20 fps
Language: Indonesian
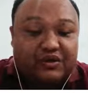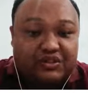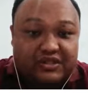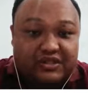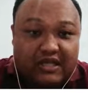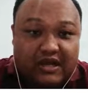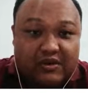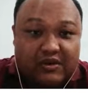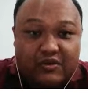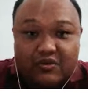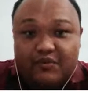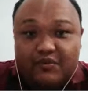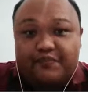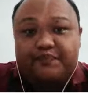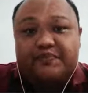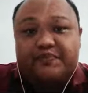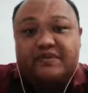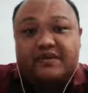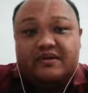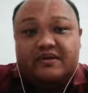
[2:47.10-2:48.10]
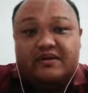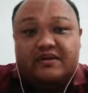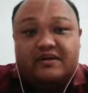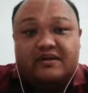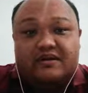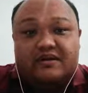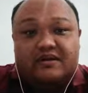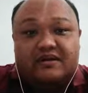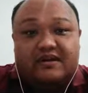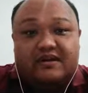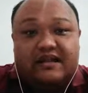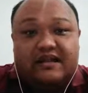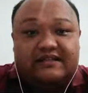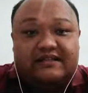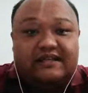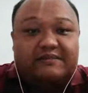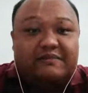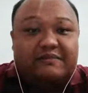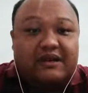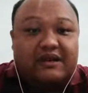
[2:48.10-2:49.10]
harus tahu uh,
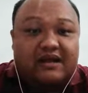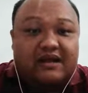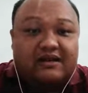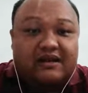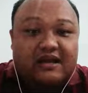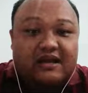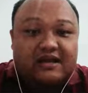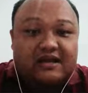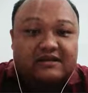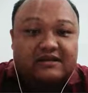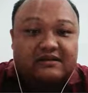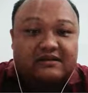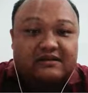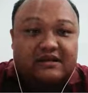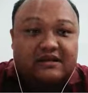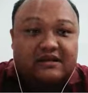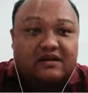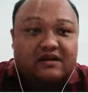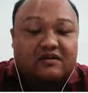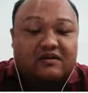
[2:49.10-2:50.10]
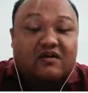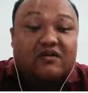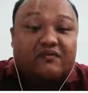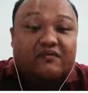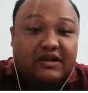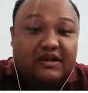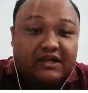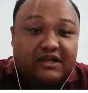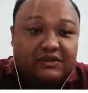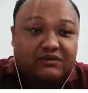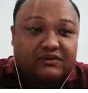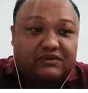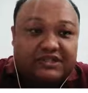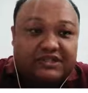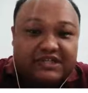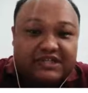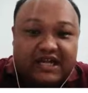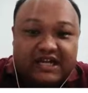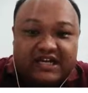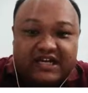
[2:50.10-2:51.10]
latar belakang uh, konflik
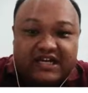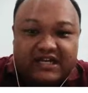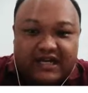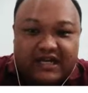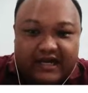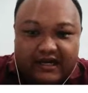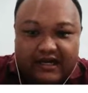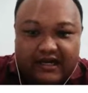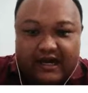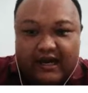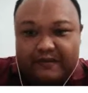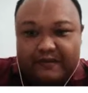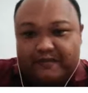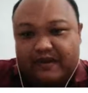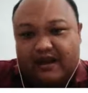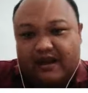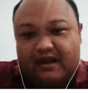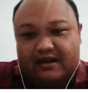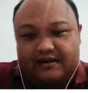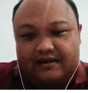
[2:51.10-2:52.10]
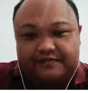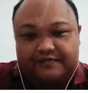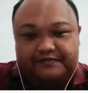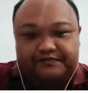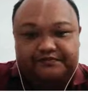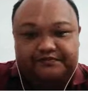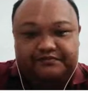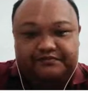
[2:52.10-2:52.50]
itu terjadi karena apa.